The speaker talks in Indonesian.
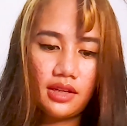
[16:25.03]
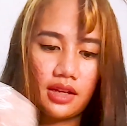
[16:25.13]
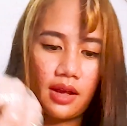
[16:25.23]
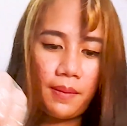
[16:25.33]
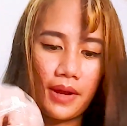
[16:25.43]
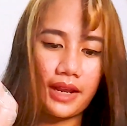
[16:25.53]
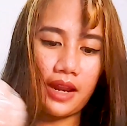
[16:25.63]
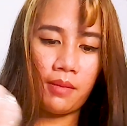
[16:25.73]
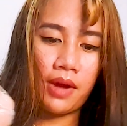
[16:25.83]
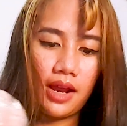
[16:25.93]
nggak pakai
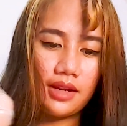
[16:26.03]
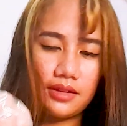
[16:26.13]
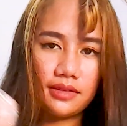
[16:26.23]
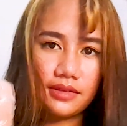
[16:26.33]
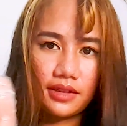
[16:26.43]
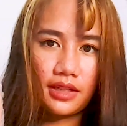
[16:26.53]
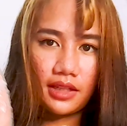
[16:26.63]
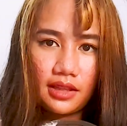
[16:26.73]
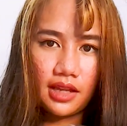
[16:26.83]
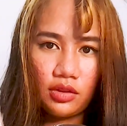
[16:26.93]
lama
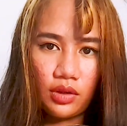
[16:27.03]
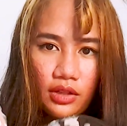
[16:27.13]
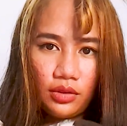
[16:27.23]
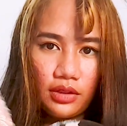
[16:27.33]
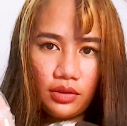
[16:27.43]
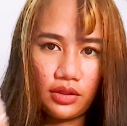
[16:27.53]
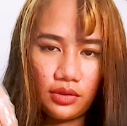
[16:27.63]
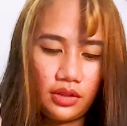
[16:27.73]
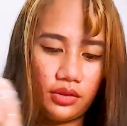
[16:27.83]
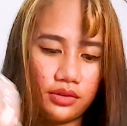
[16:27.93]
kita aduk aduk aduk aduk
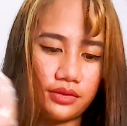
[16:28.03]
aduk